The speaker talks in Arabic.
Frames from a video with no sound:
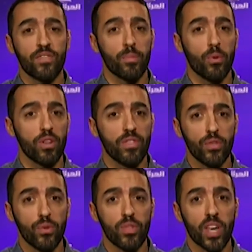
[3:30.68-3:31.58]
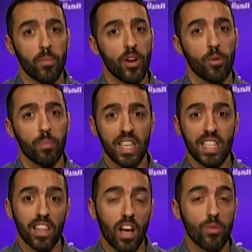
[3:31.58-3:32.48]
او يعبر عن وجهه
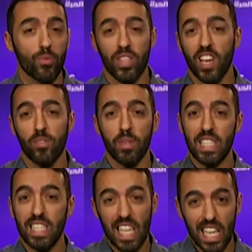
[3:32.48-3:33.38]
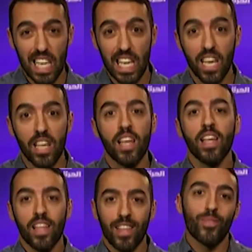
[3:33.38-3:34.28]
نظر مختلفه لا
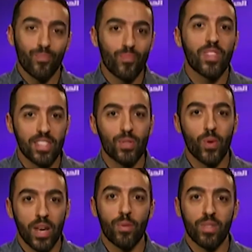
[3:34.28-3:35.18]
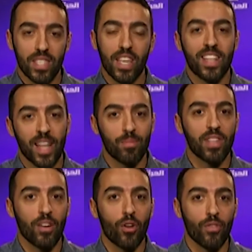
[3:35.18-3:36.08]
تتفق مع تفكير
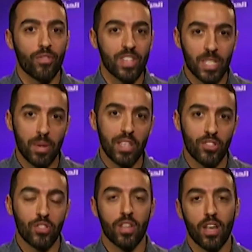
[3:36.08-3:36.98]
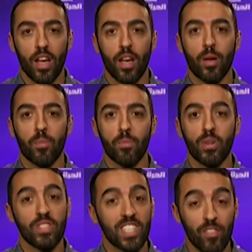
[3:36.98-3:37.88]
الحكومه عندها نرى قمعا
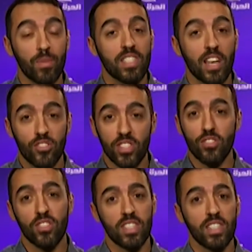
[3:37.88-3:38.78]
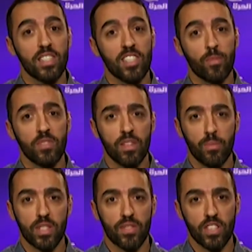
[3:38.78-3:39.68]
لحريه التعبير
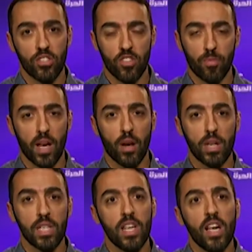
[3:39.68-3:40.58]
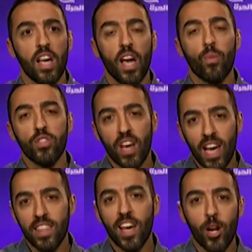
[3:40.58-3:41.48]
لان الحكومات معنيه
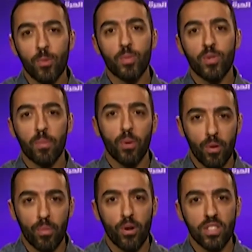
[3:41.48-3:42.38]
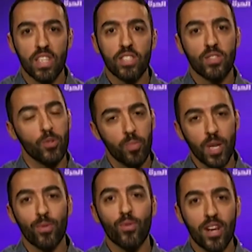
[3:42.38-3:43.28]
بالحفاظ على السلطه
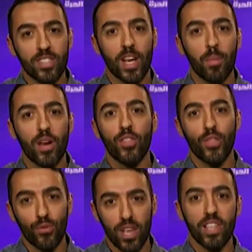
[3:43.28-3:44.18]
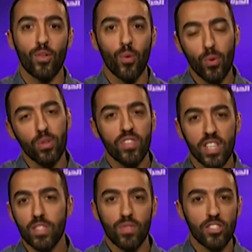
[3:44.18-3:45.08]
عندما تكون هناك
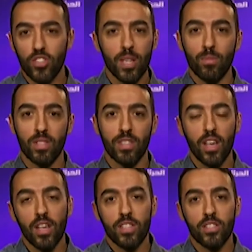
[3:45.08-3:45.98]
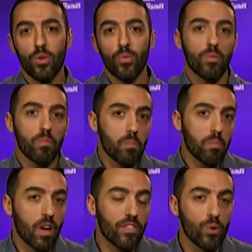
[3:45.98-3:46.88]
احتجاجات وانتفاضات
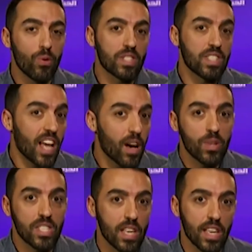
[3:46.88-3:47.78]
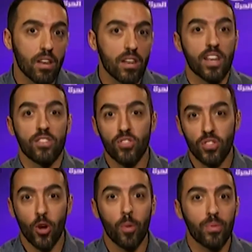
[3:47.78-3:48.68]
تهدد كل هذه الانظمه
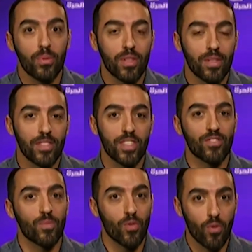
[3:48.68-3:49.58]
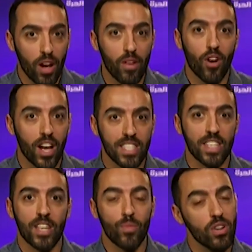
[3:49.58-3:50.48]
آه، نرى آه،
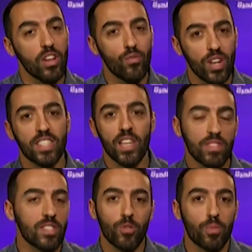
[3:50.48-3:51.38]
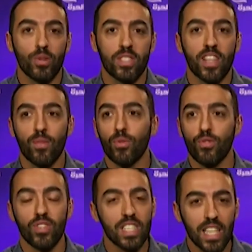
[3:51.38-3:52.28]
محاولات لوقف
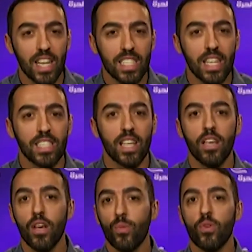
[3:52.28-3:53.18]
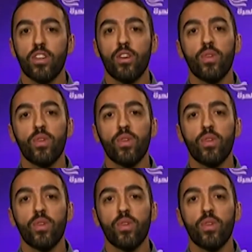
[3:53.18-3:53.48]
هذه المحاولات